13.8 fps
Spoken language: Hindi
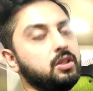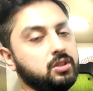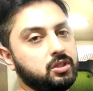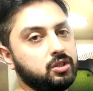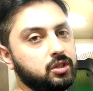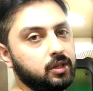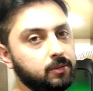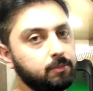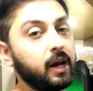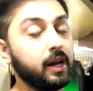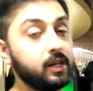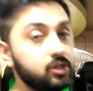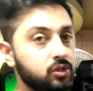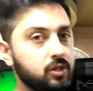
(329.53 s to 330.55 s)
दस इंची बारह
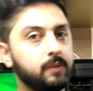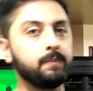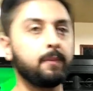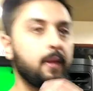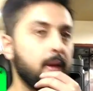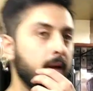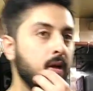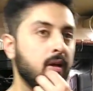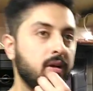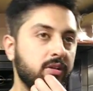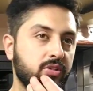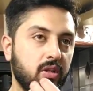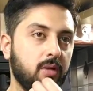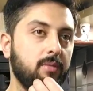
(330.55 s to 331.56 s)
इंची ठीक है
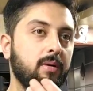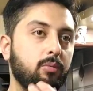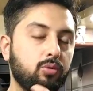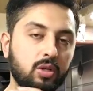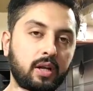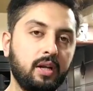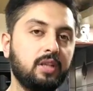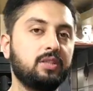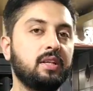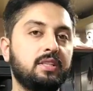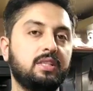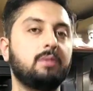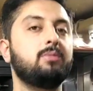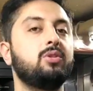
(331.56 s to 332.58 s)
इस तरह में आपको सारे के सारे
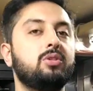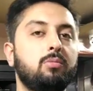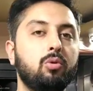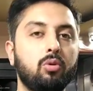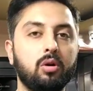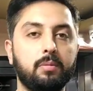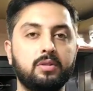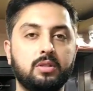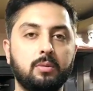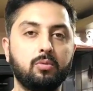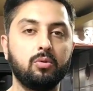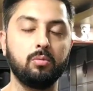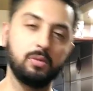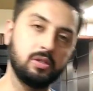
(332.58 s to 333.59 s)
सेगमेंट्स हम लोगों के पास
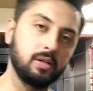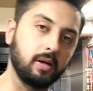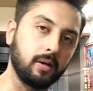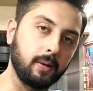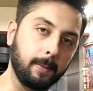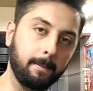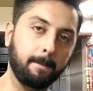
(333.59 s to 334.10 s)
आपको मिल जाएंगे